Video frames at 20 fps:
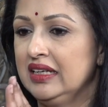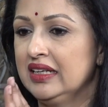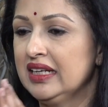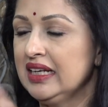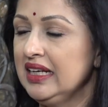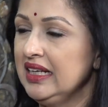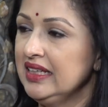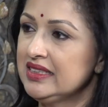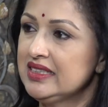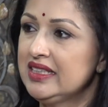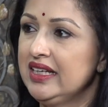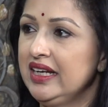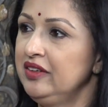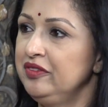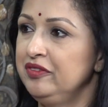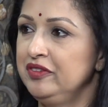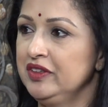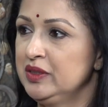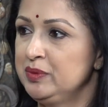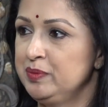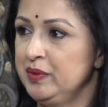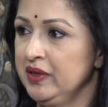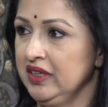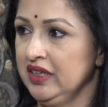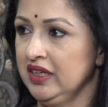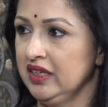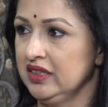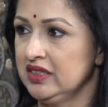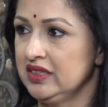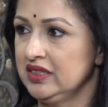ரிலீஸ் டேட் ஃபிக்ஸ்
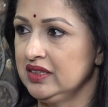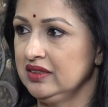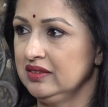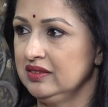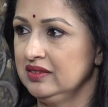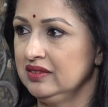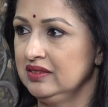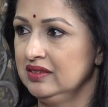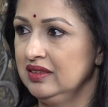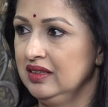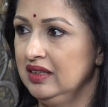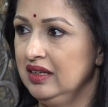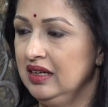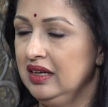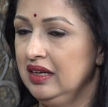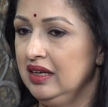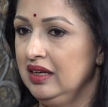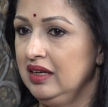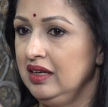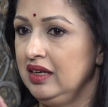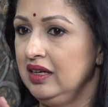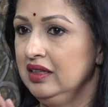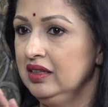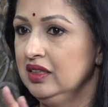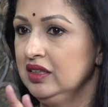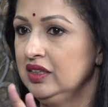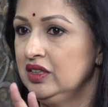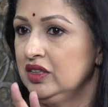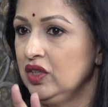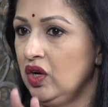பண்ணியாச்சு
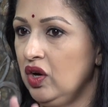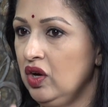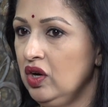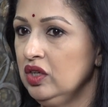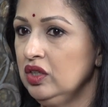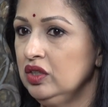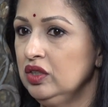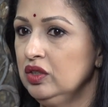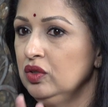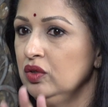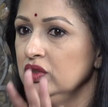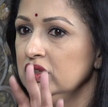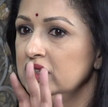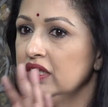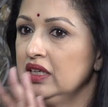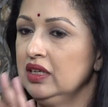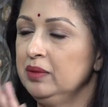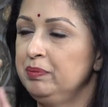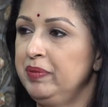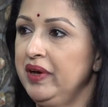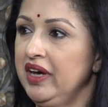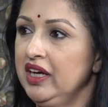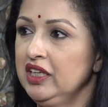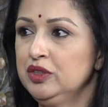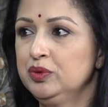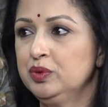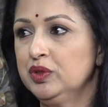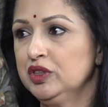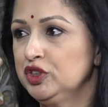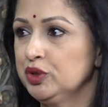இந்த சாங்கும் சில
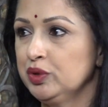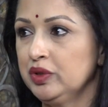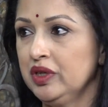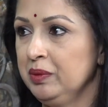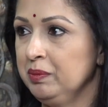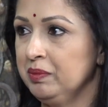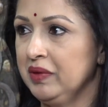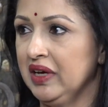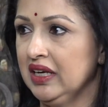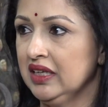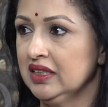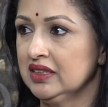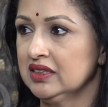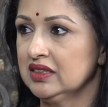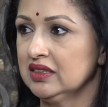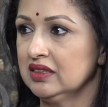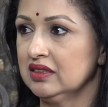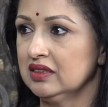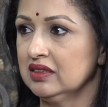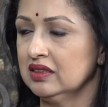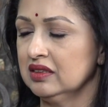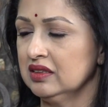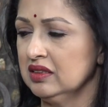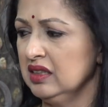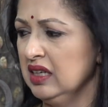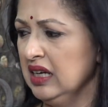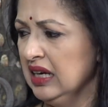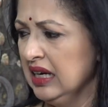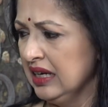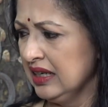பேட்ச் ஒர்க் ஷூட்டிங் பேலன்ஸ் இருந்தது
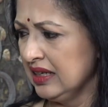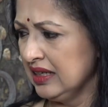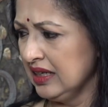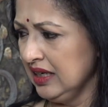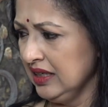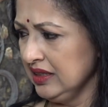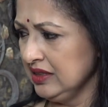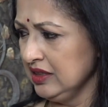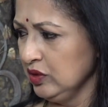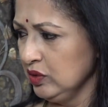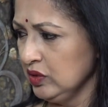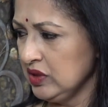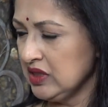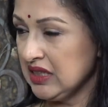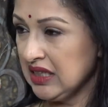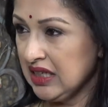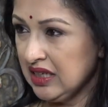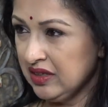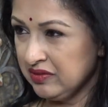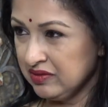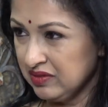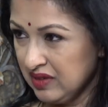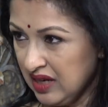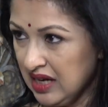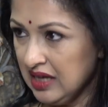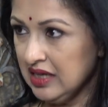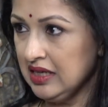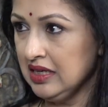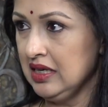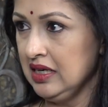ரிலீஸ் இன்னும் சில
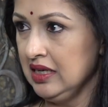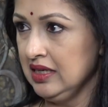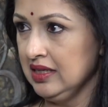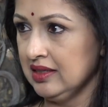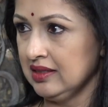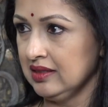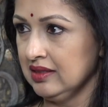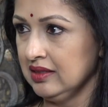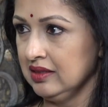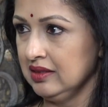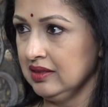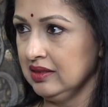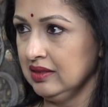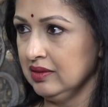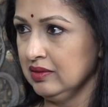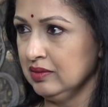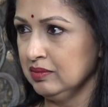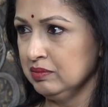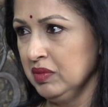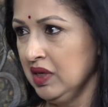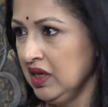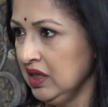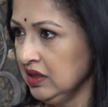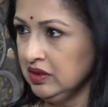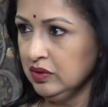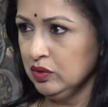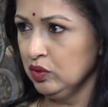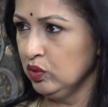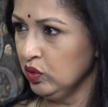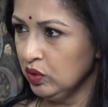வாரங்களில் இருந்தது
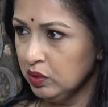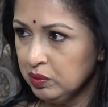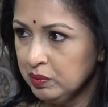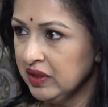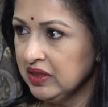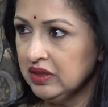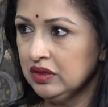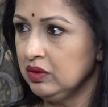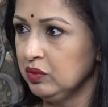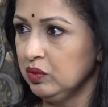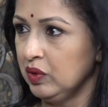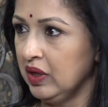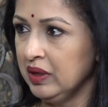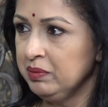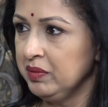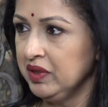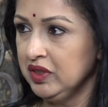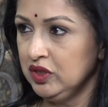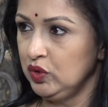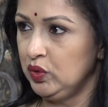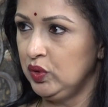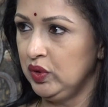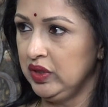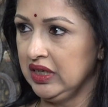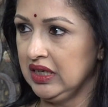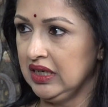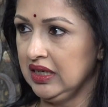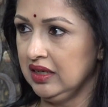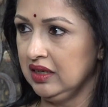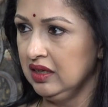மாதம் ஒரு மந்த்து ஒன் மந்த்து கூட
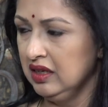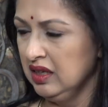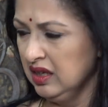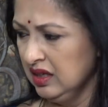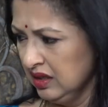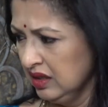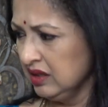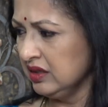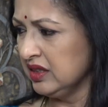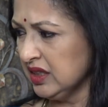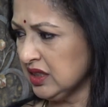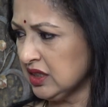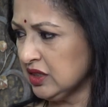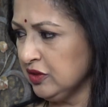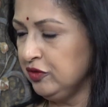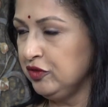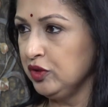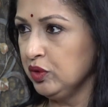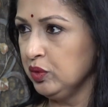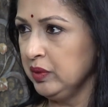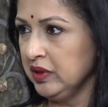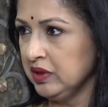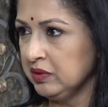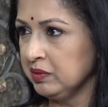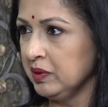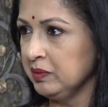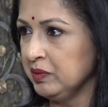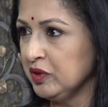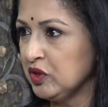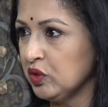இல்லை ஜஸ்ட் ஃபியூ
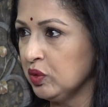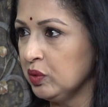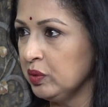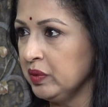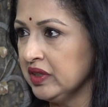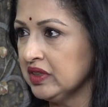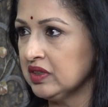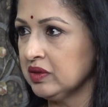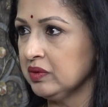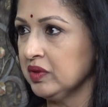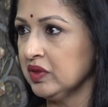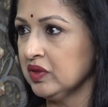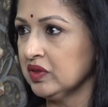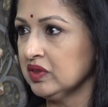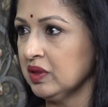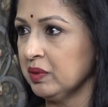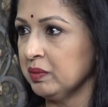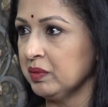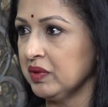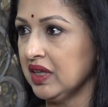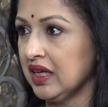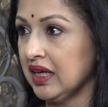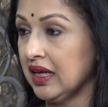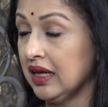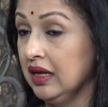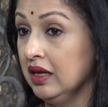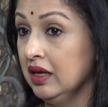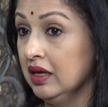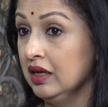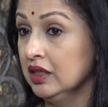வீக்ஸ் மேபி டூ வீக்ஸ் அவே ஓ சம்திங்
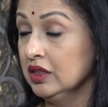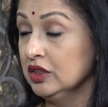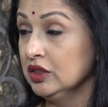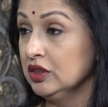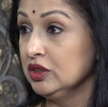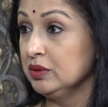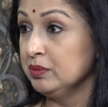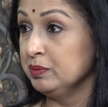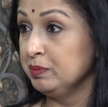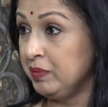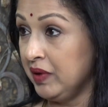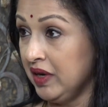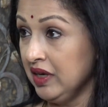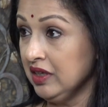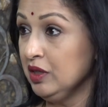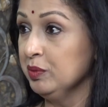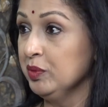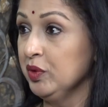பாட்டு